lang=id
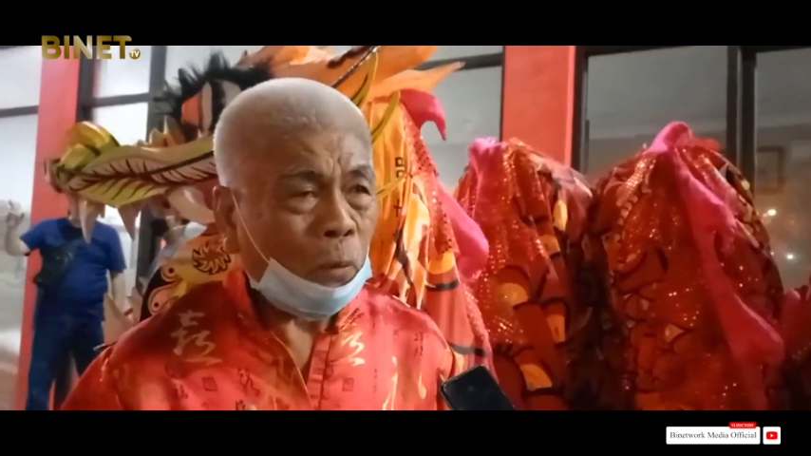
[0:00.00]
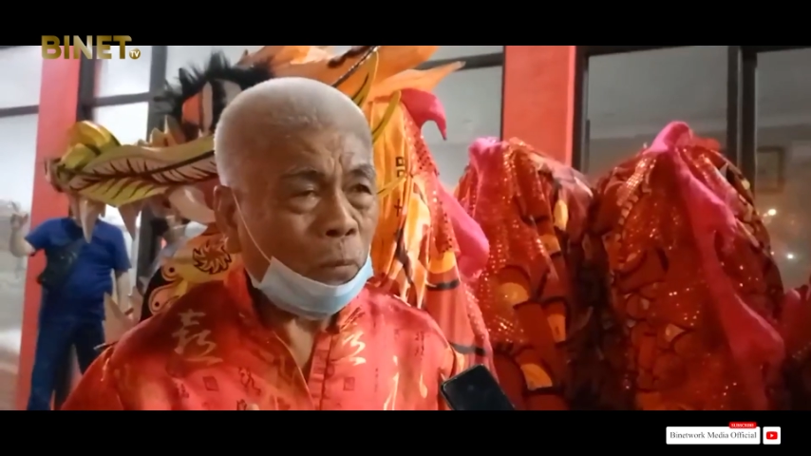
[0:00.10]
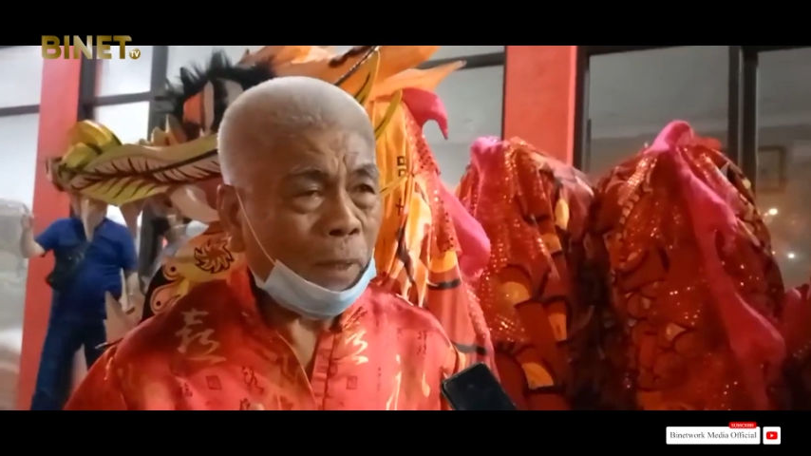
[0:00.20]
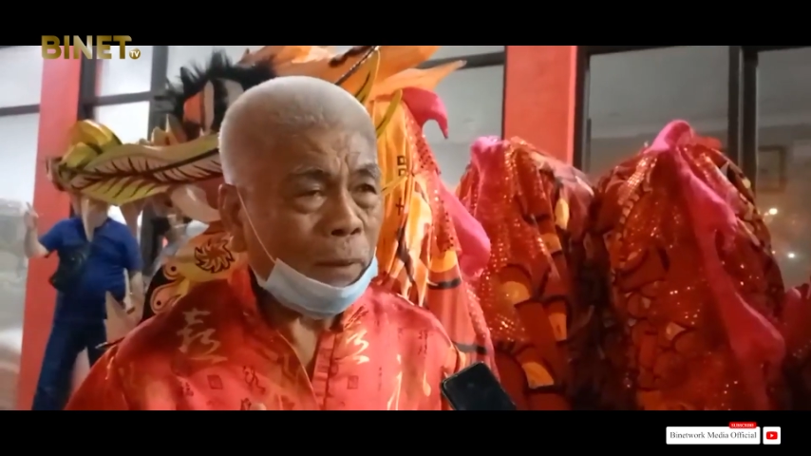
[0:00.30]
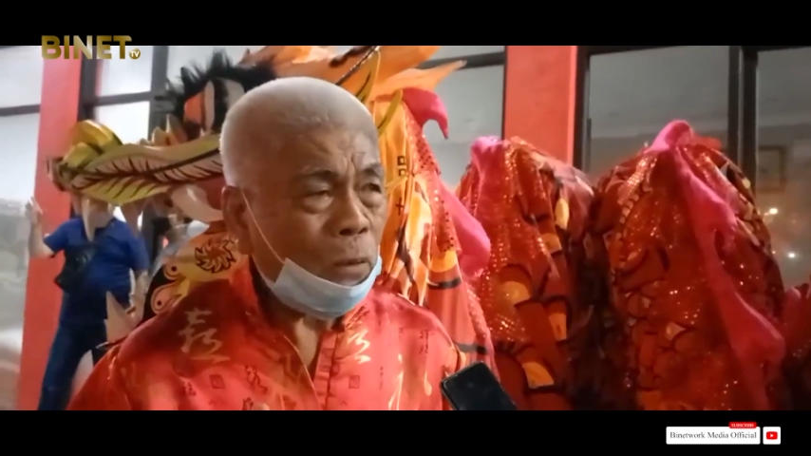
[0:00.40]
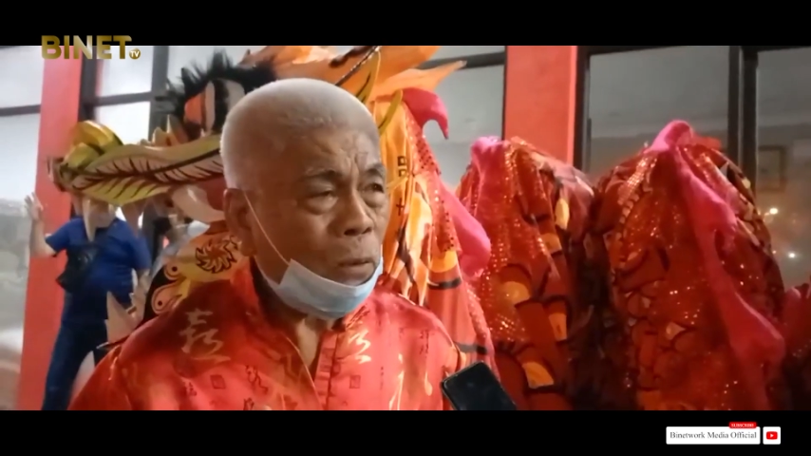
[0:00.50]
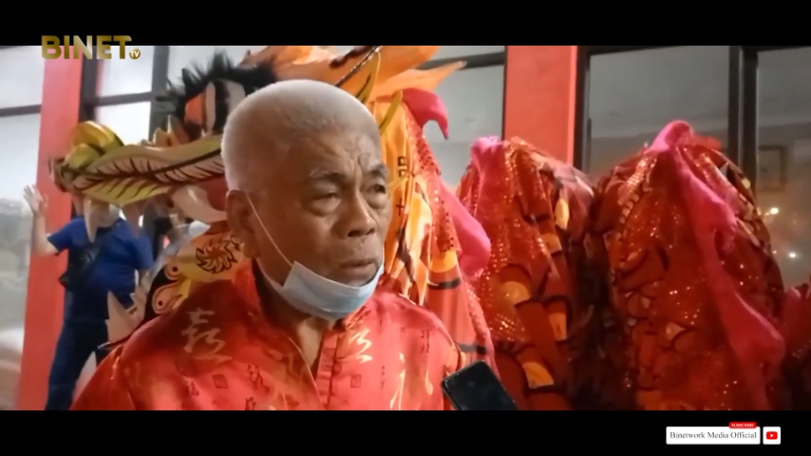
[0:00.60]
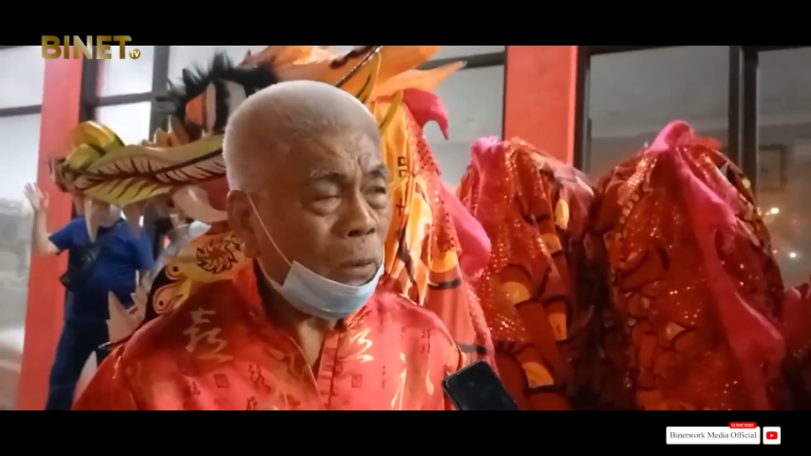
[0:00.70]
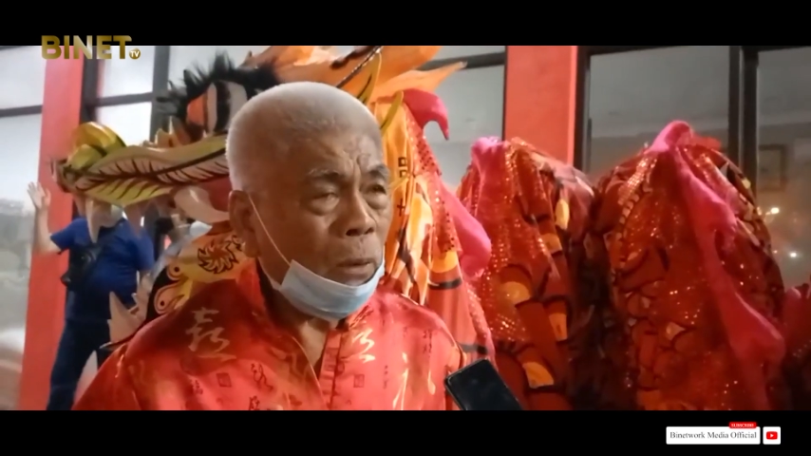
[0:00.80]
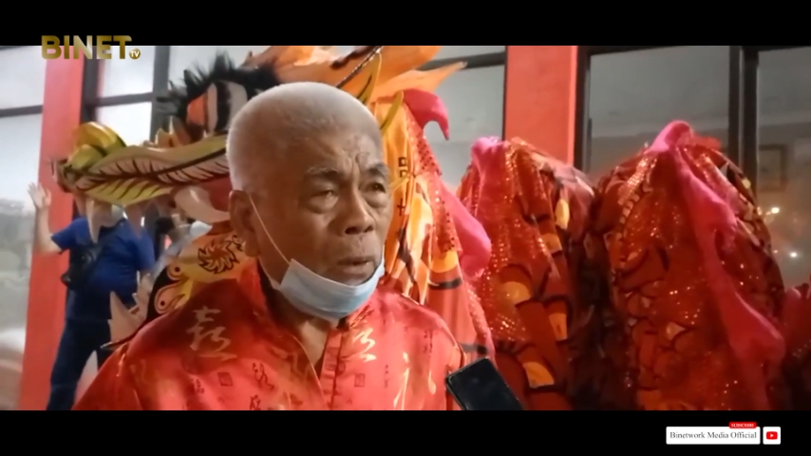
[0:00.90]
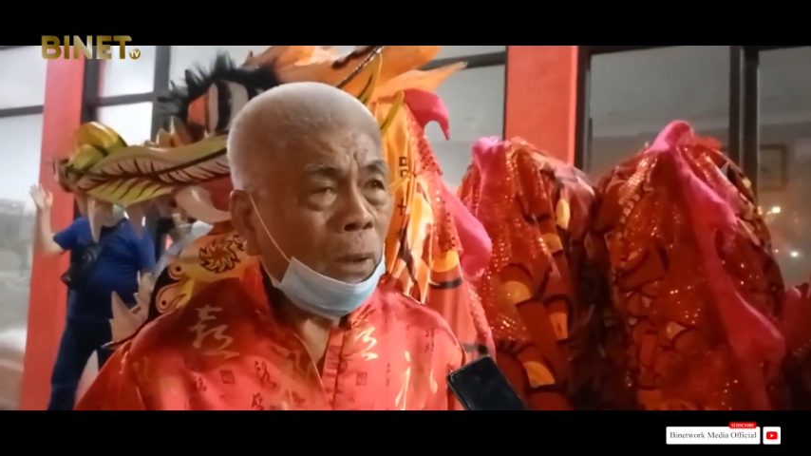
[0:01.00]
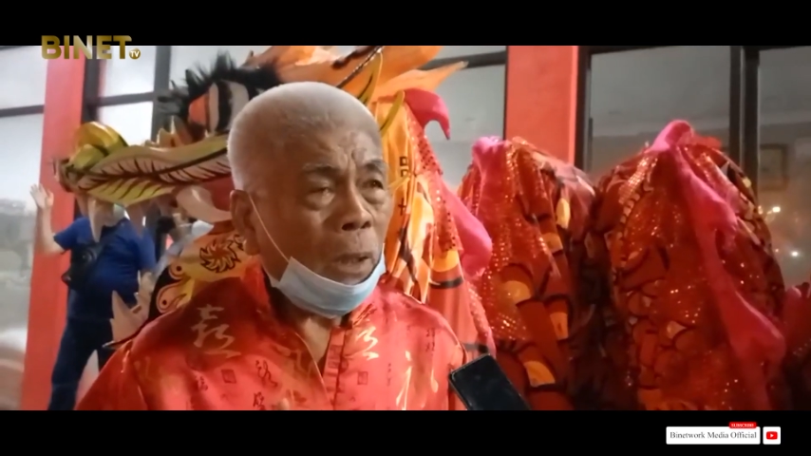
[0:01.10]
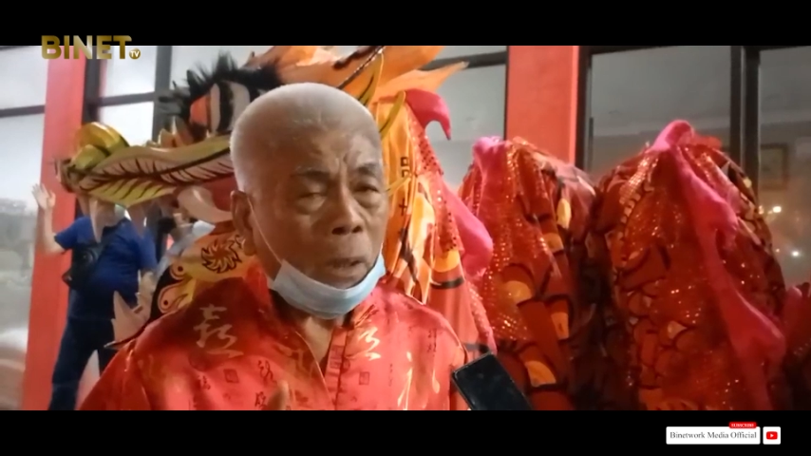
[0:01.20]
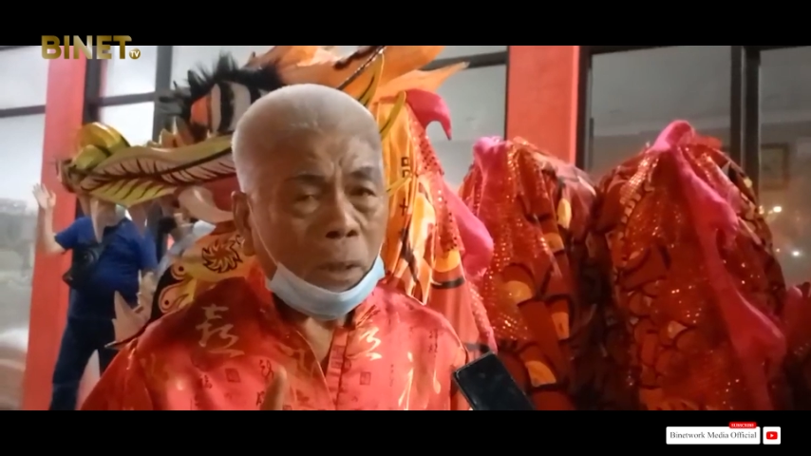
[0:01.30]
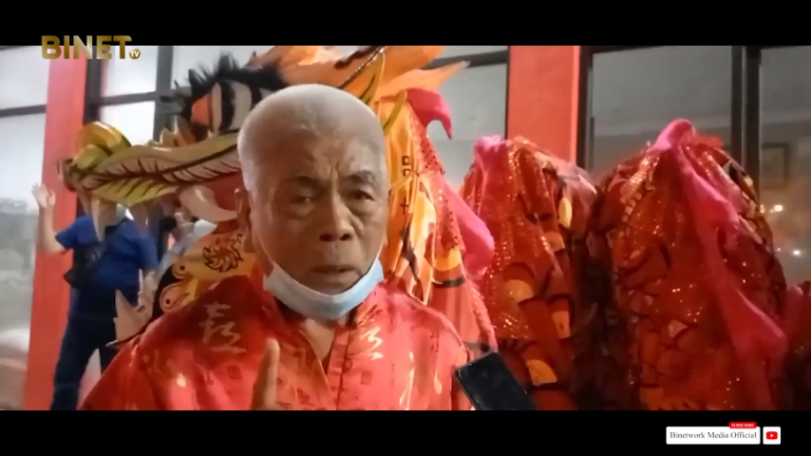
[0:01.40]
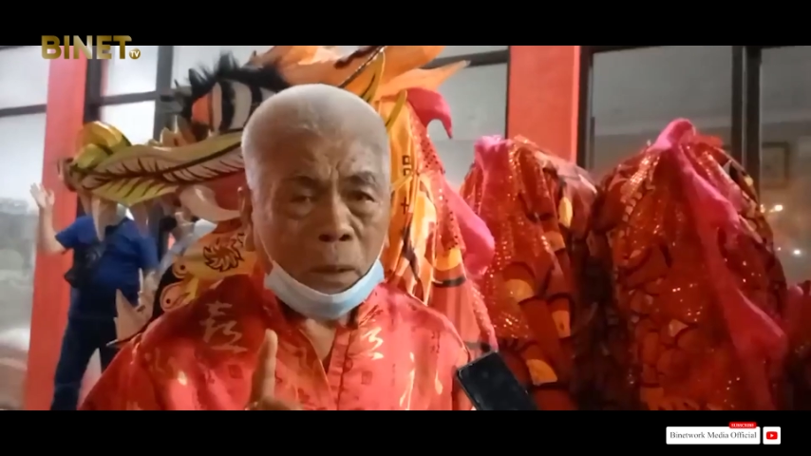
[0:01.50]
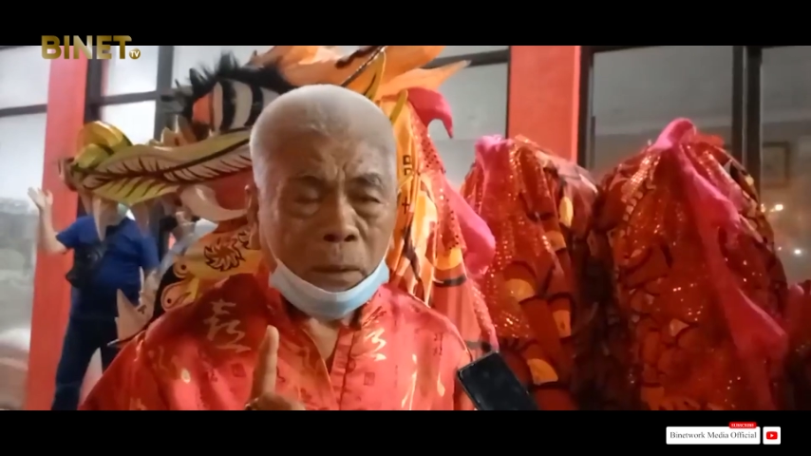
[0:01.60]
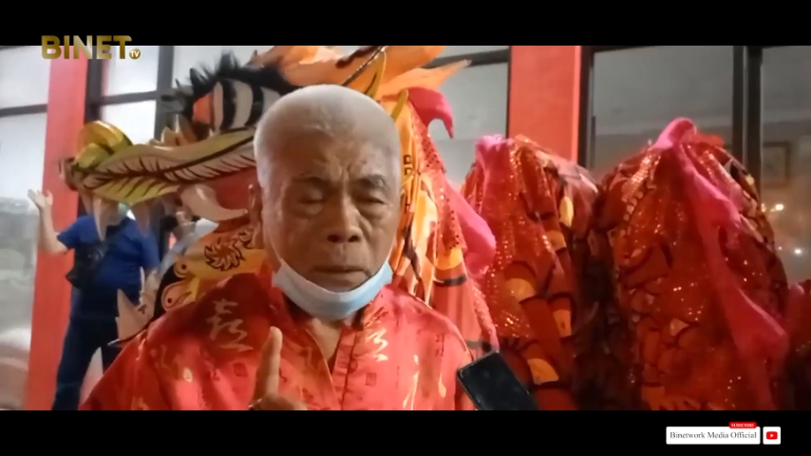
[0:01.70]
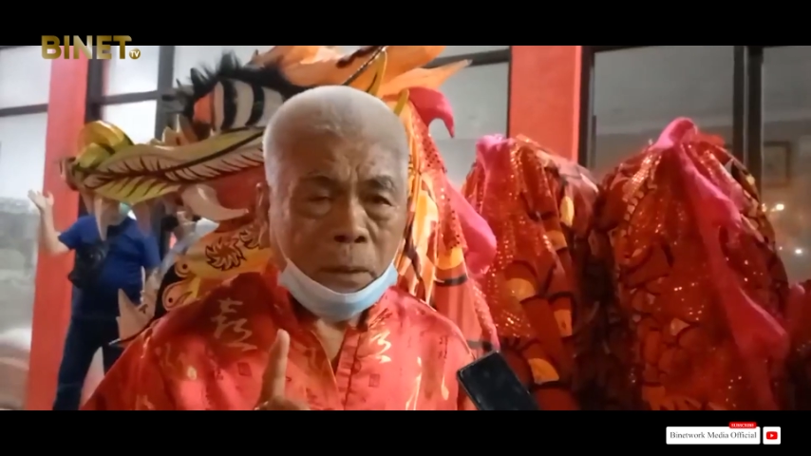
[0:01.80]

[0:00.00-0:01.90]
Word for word: Tionghoa itu eh,